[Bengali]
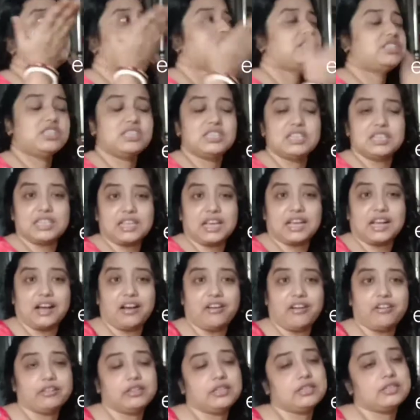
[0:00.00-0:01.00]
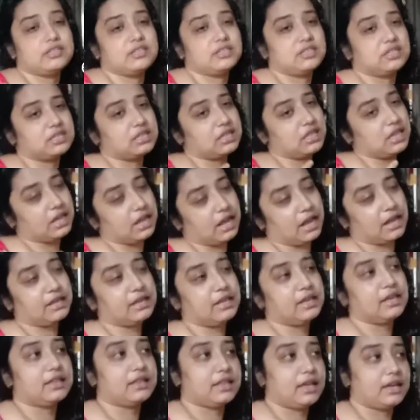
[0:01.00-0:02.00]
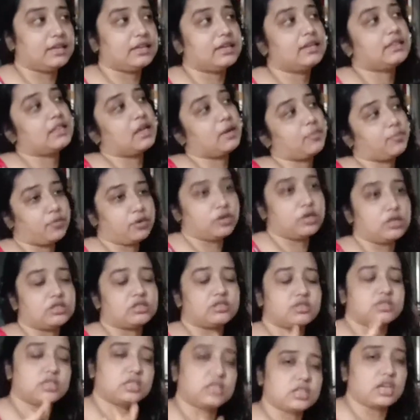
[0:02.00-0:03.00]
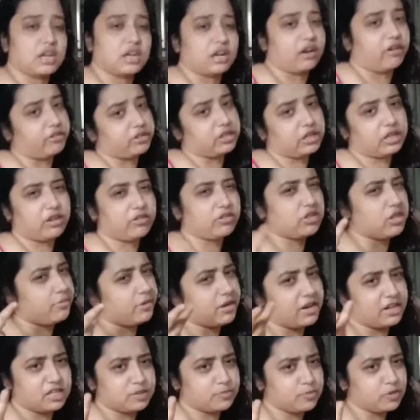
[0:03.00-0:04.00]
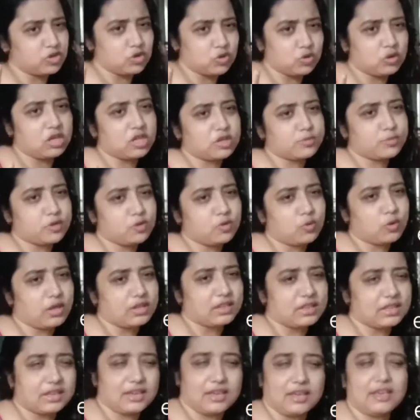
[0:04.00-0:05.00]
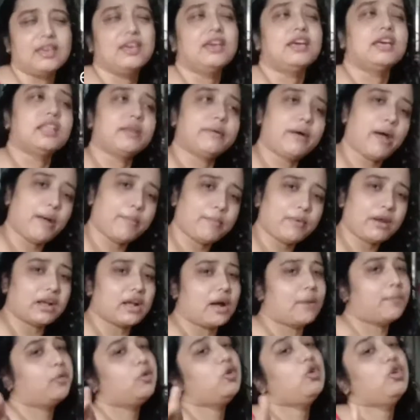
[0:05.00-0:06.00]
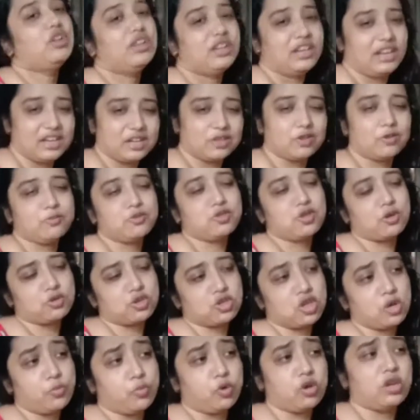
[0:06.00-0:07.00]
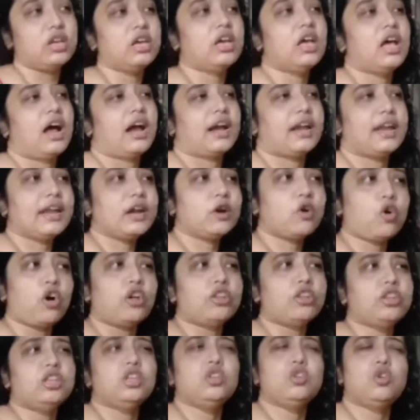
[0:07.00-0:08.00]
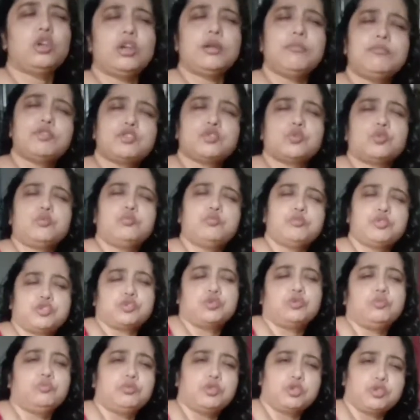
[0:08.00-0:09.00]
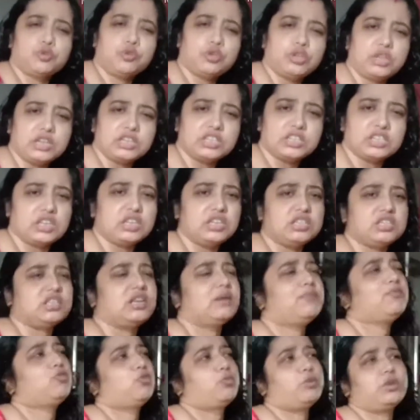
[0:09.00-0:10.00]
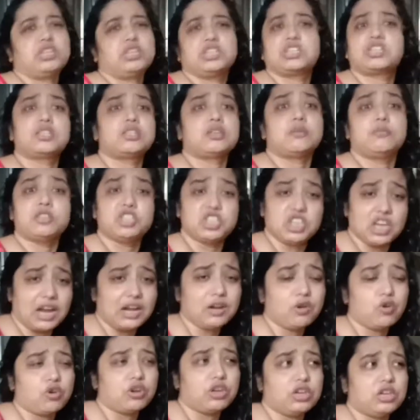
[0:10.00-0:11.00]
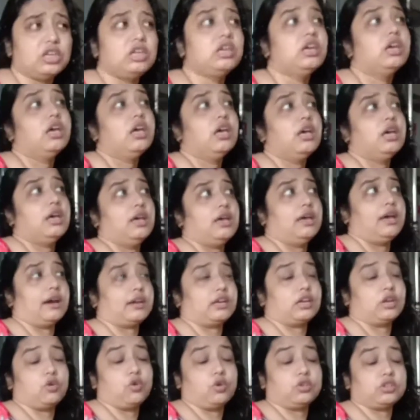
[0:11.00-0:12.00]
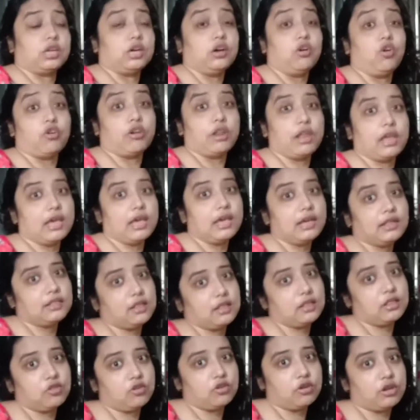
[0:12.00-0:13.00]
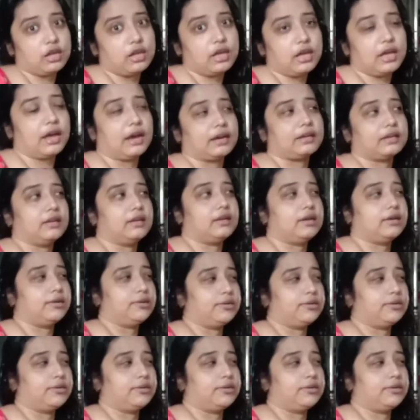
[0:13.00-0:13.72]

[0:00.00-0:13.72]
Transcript: সিজিতকে খাওয়াতে দিয়ে খাইয়ে দাইয়ে তারপরে সিজিতকে খাওয়াতে খাওয়াতে আমার হাজব্যান্ড চলে আসবে দোকান থেকে আমরা খাবো এটা তো আমি সবসময় বলি আর এই কদিন ধরে ভীষণ ভীষণ ভীষণ টেনশনে ছিলাম তোমাদের সাথে আমি শেয়ার করিনি একটা কথা অনেক দিন ধরে একটা